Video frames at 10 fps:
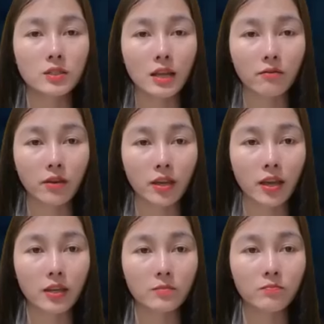Xuân chọn
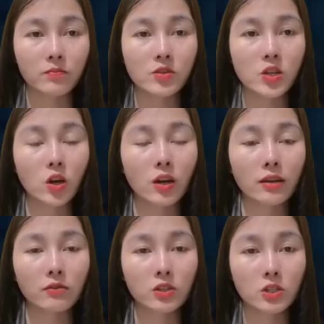cách thành thật.
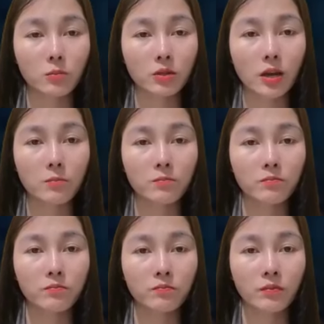
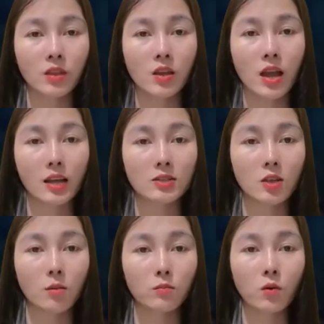Dạ, chả xấu
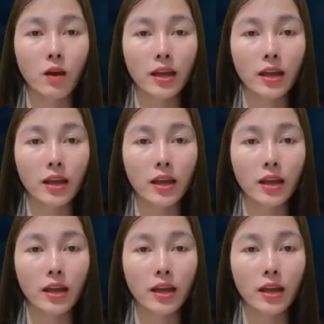gì anh.